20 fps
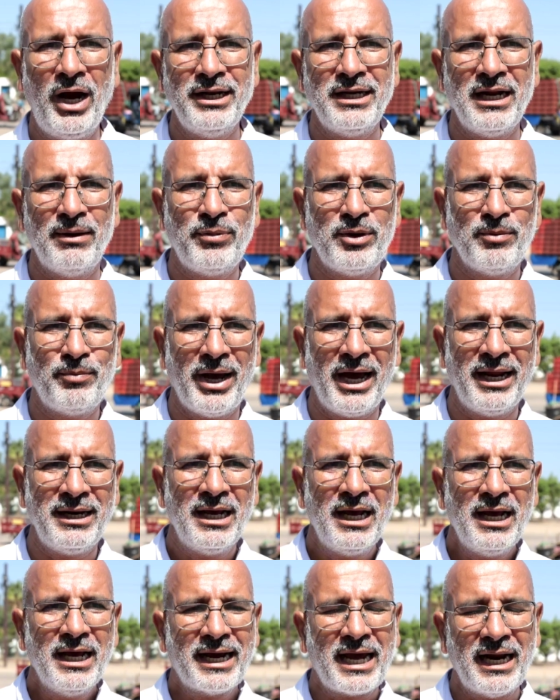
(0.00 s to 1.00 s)
عندنا بيبان
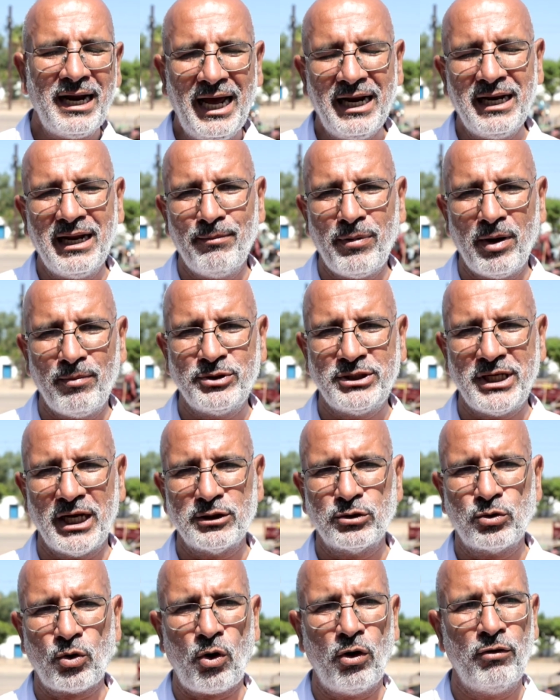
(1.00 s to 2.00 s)
كان عندنا باب ديال
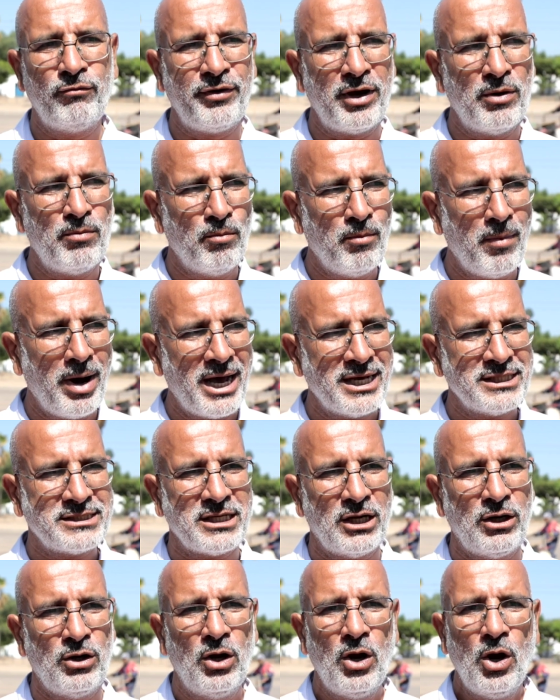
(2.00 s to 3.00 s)
الدخول فيه
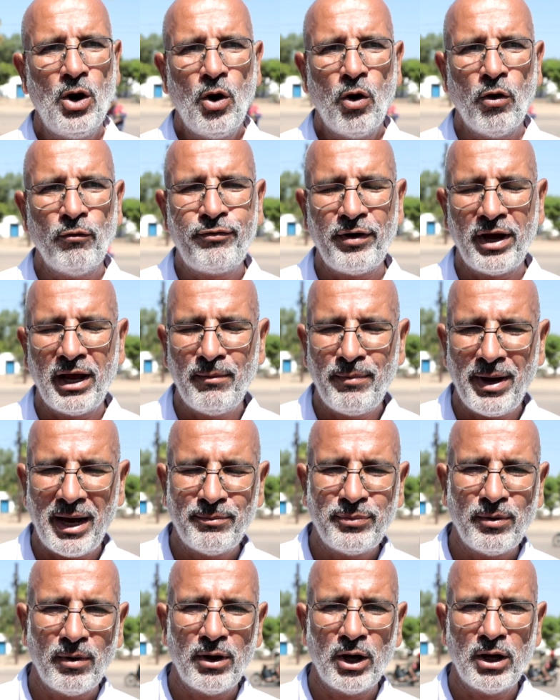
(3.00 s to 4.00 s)
موازن وفيه
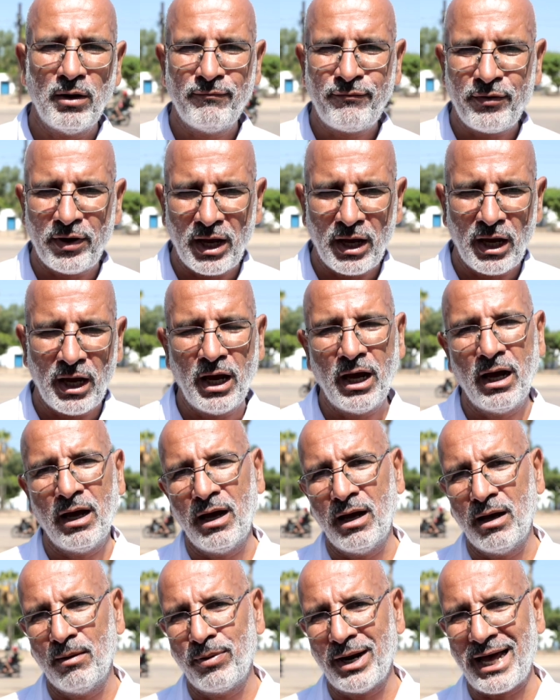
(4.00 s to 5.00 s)
الباب
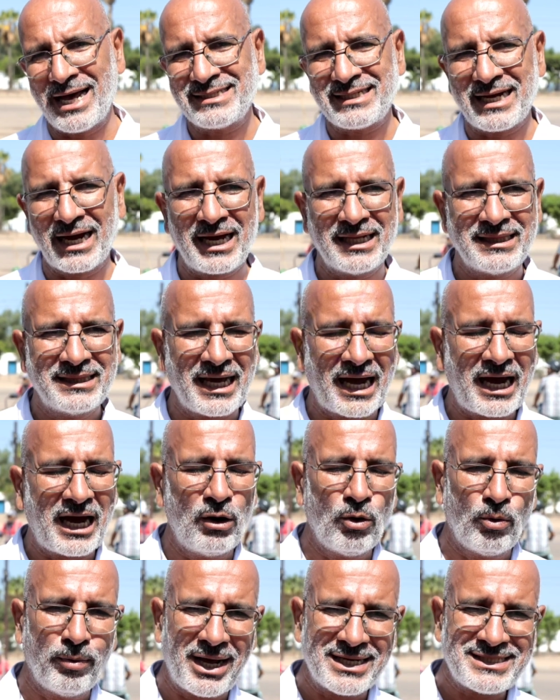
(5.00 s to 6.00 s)
فيه بلاصه
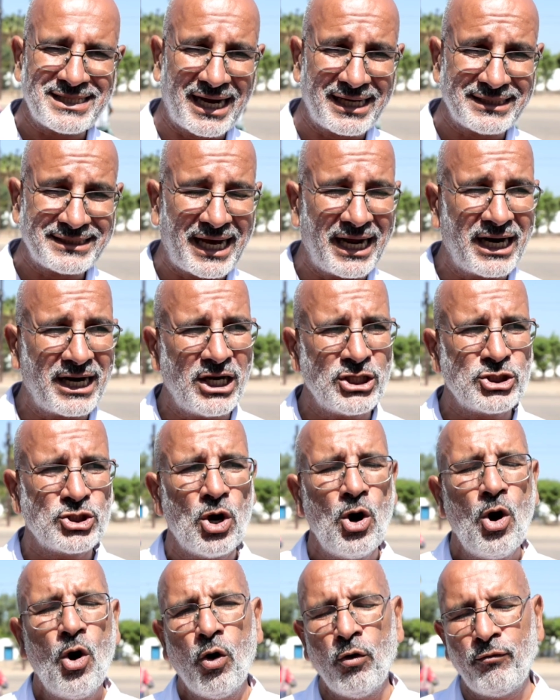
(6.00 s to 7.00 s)
كتدخل وبلاصه كتخرج
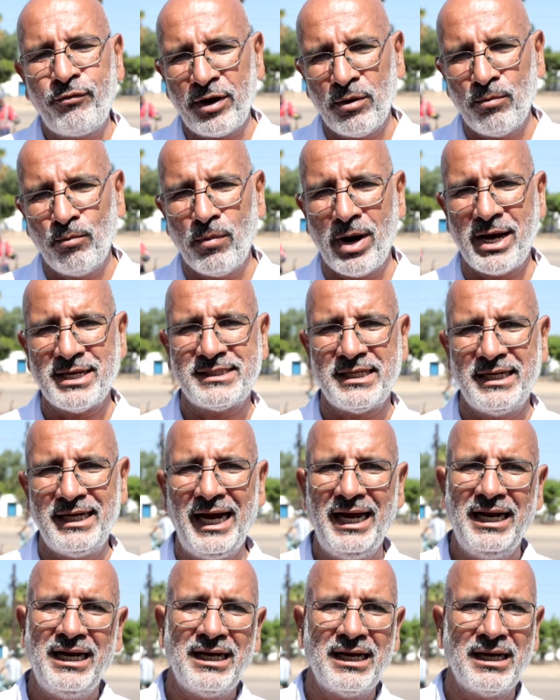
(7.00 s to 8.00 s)
وفيه موازن
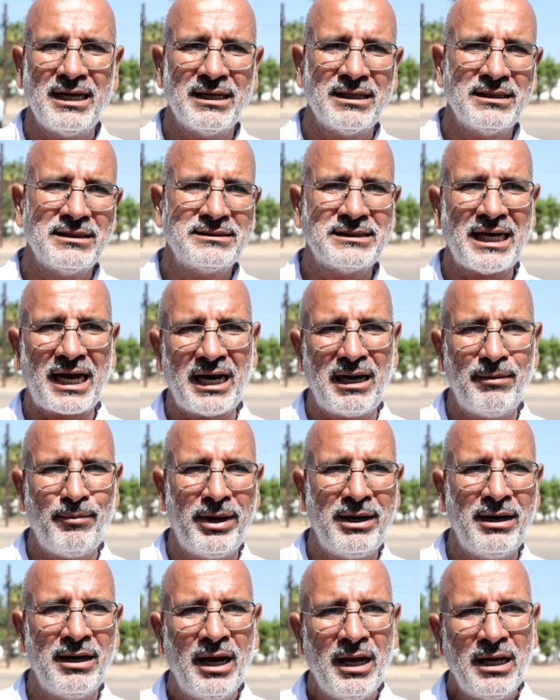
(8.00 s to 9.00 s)
يعني
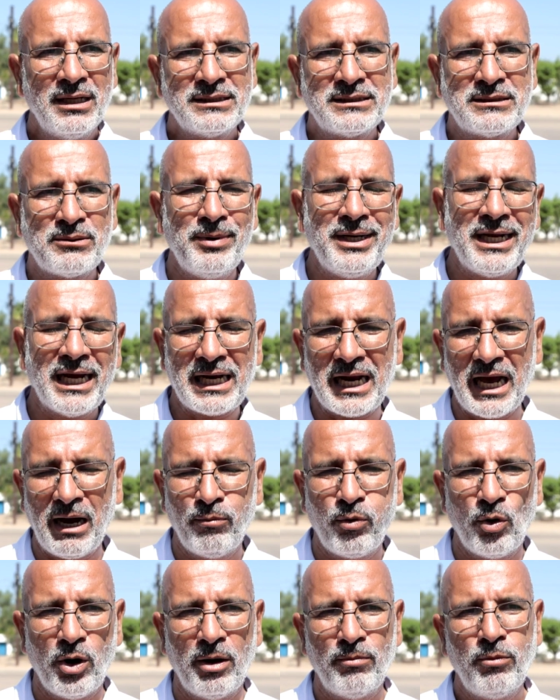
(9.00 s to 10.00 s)
تقريبا ثمانيه
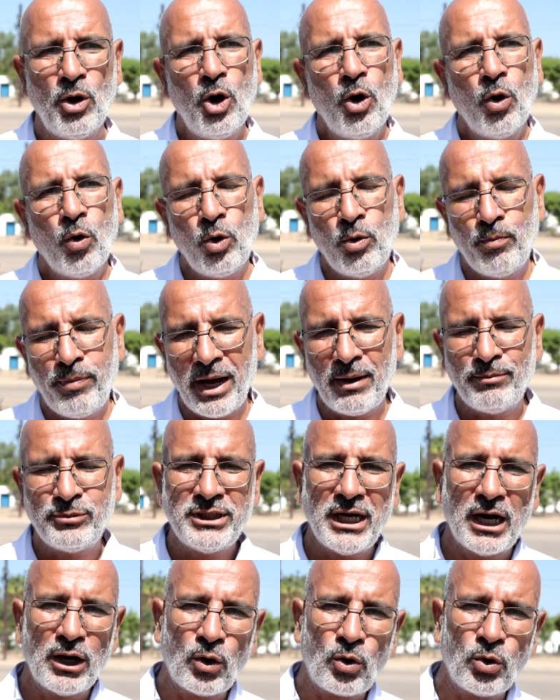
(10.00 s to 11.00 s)
الابواب والباب
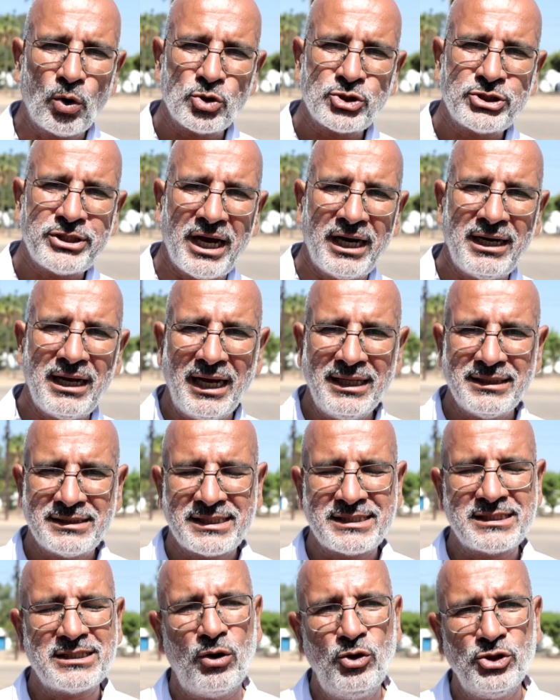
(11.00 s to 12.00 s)
ديال الخروج ثاني عند
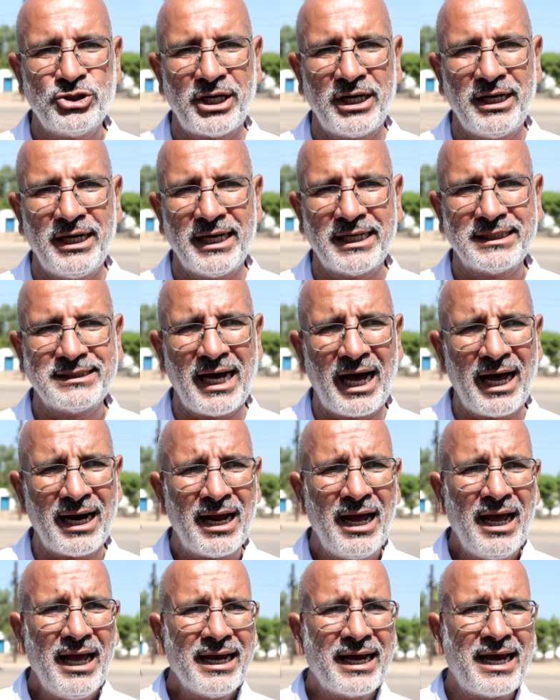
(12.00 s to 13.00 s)
26 هكتار
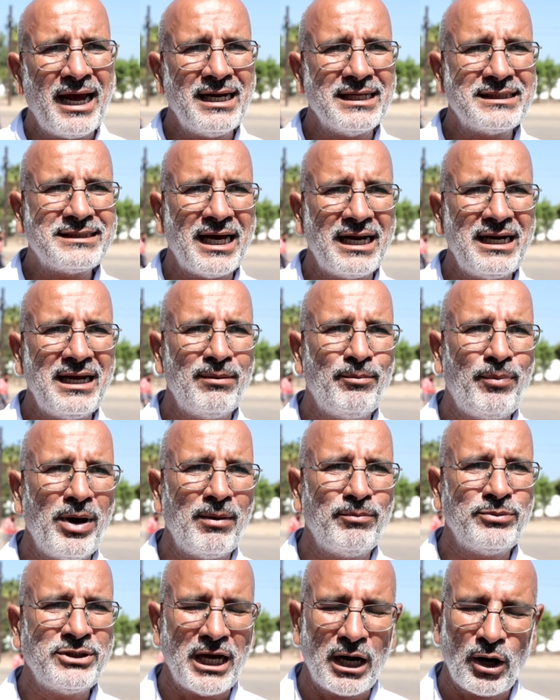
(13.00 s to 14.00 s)
كاين ثاني
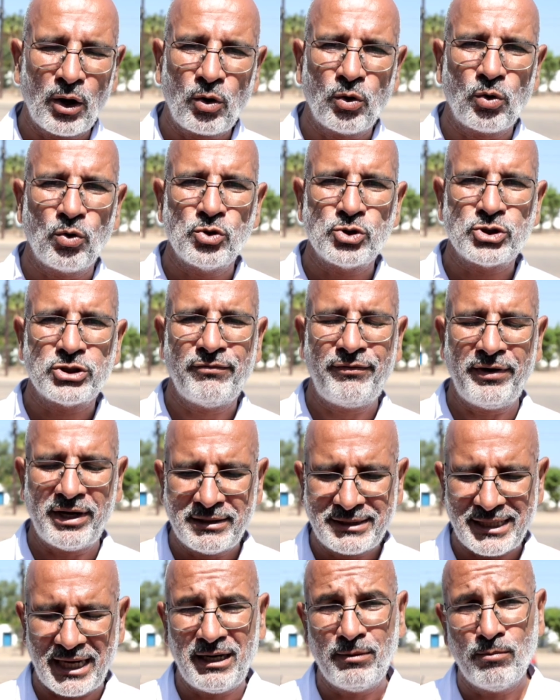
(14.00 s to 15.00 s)
باب ديال الخروج
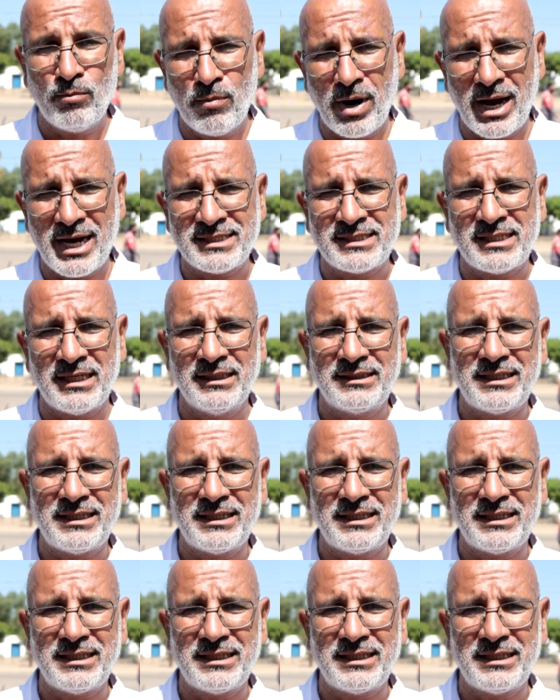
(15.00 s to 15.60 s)
فيه ثاني موازن